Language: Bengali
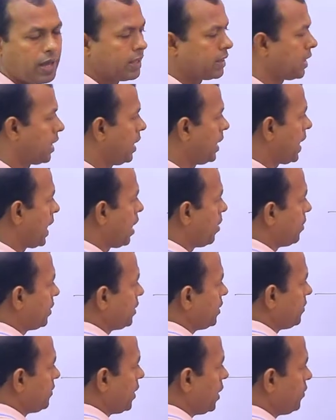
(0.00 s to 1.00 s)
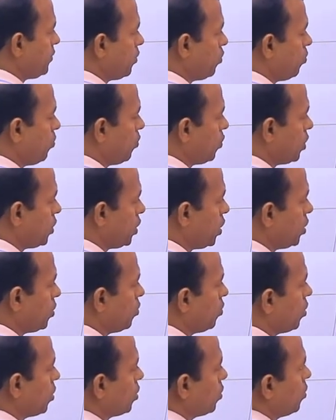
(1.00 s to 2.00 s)
তাহলে আমাদের যে এই যে উপকেন্দ্রিক
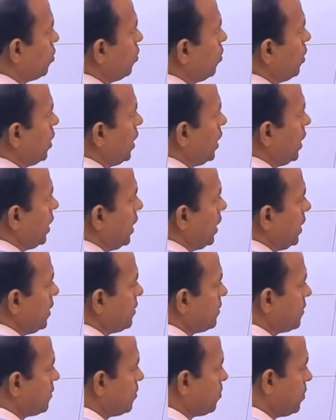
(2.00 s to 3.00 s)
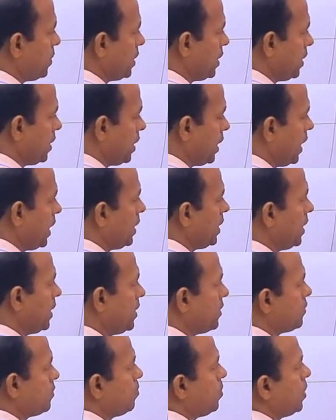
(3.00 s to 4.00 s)
দূরত্ব এসপি এই
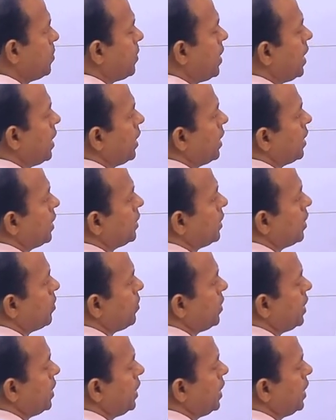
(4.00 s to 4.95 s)
এসপির মানটা তার মানে